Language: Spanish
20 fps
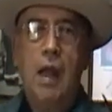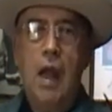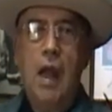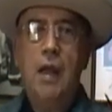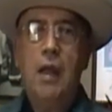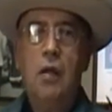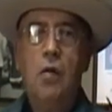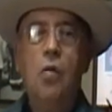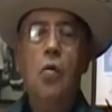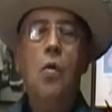
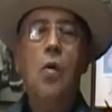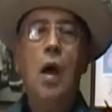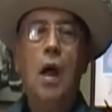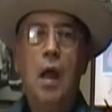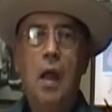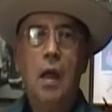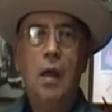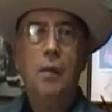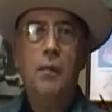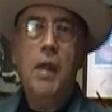allá de
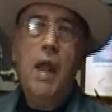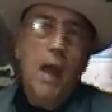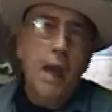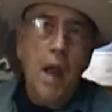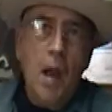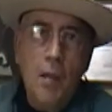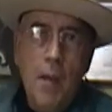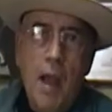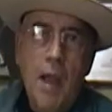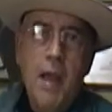Cuba.
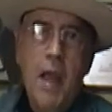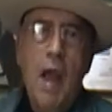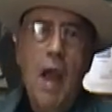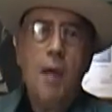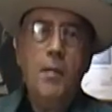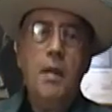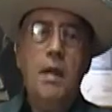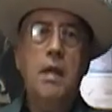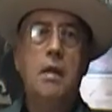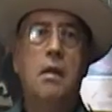Viene a
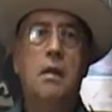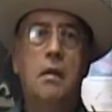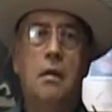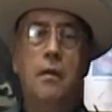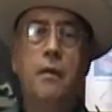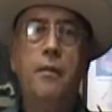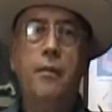Miami.